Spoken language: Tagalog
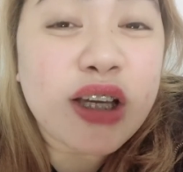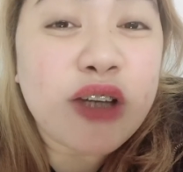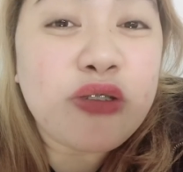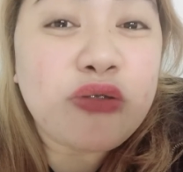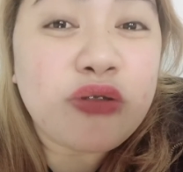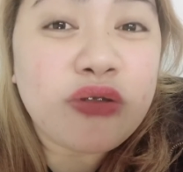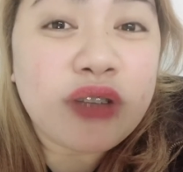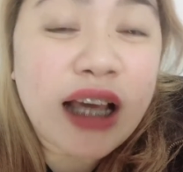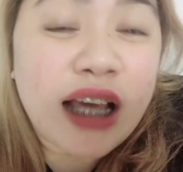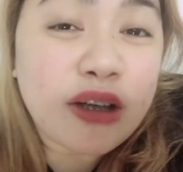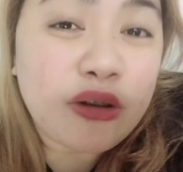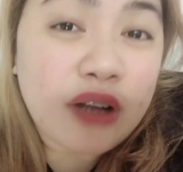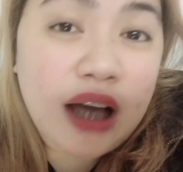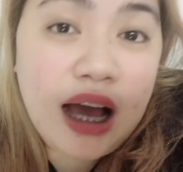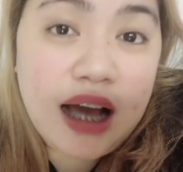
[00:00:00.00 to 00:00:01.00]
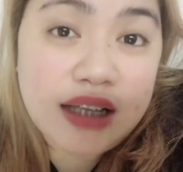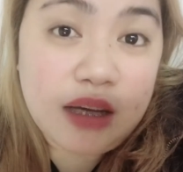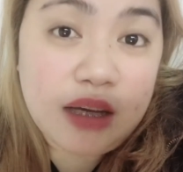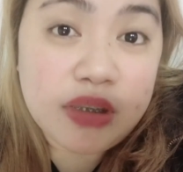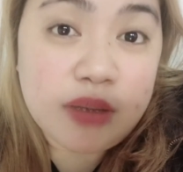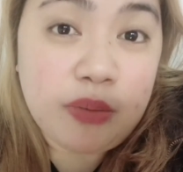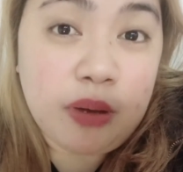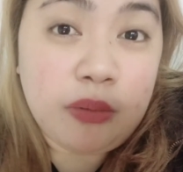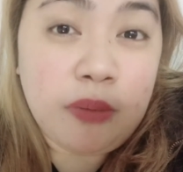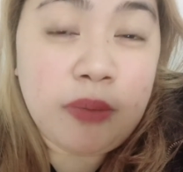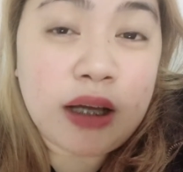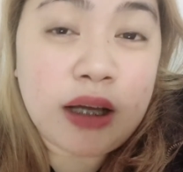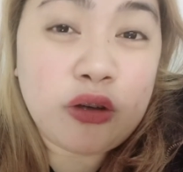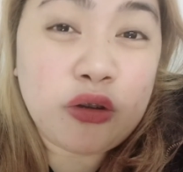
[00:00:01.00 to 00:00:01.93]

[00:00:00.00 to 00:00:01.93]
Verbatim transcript: Yung lagi ko nakakasama sa pagbablog ko,